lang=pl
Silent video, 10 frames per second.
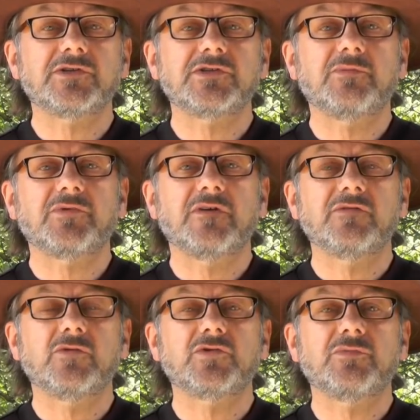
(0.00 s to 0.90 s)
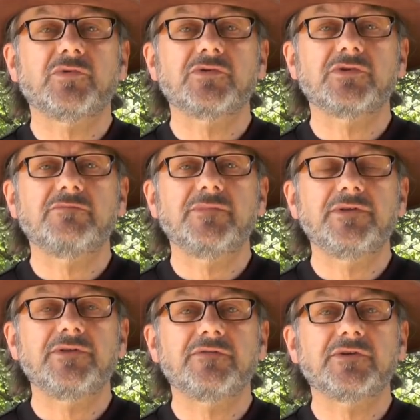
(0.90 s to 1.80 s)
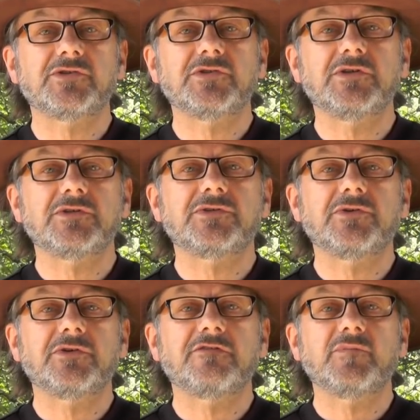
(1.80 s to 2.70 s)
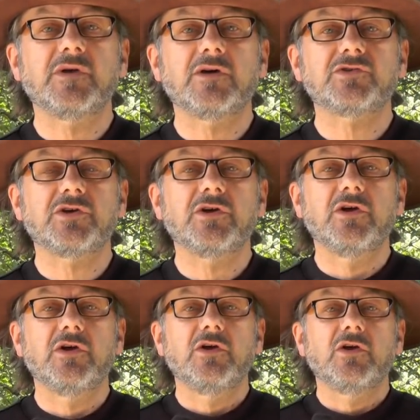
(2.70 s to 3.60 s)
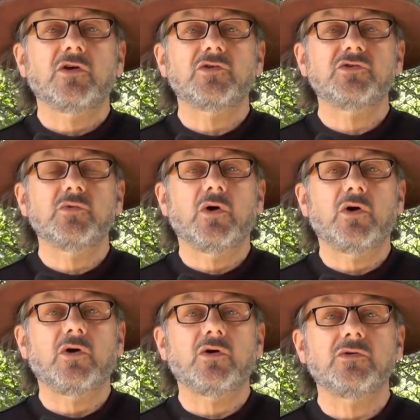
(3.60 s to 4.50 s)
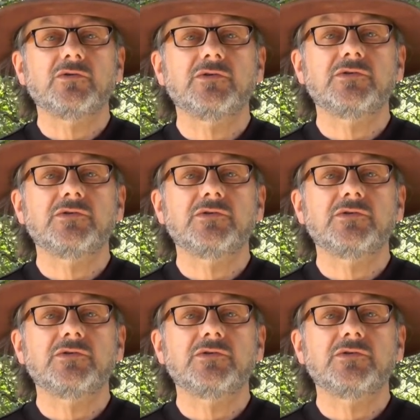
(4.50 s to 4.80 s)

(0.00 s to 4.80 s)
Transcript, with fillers: Gdzieś tam pojawiło się po drodze mętne wyjaśnienie ze strony FBI, że chodziło o